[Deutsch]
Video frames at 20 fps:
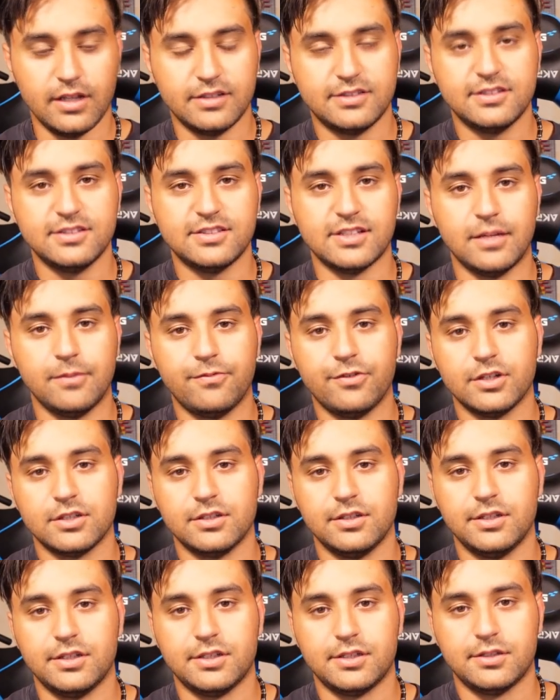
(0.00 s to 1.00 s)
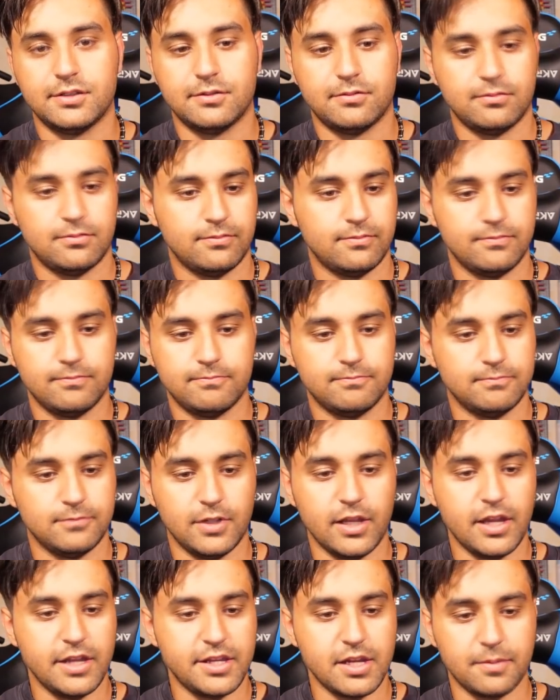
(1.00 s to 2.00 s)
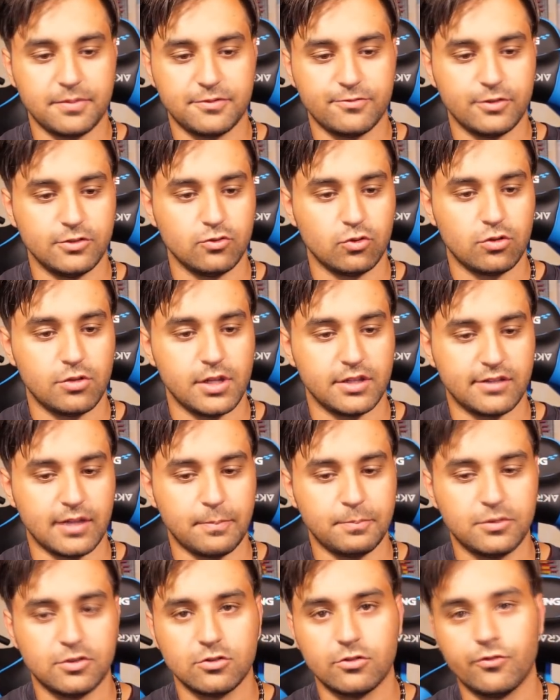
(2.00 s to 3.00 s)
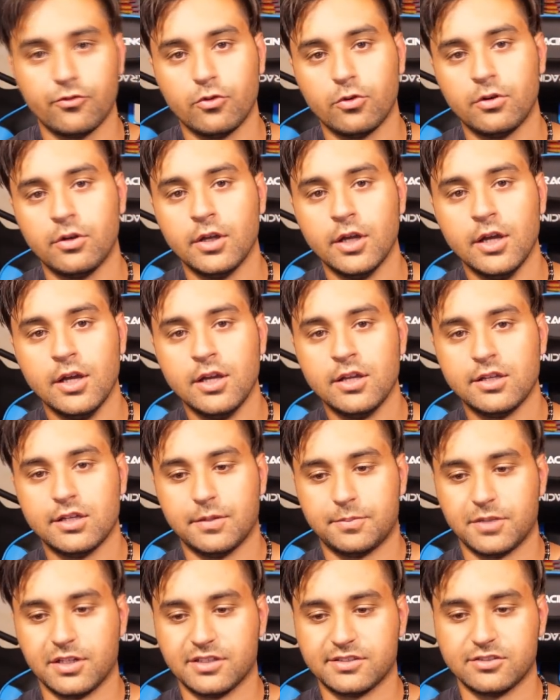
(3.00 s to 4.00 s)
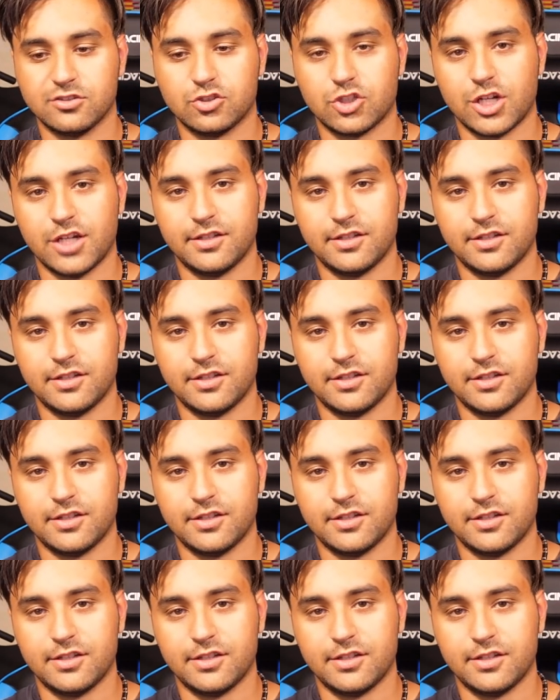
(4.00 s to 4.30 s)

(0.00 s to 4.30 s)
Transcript: Es ist einfach nicht... Ja, ich habe es versucht jetzt abzugewöhnen. Ich habe den ganzen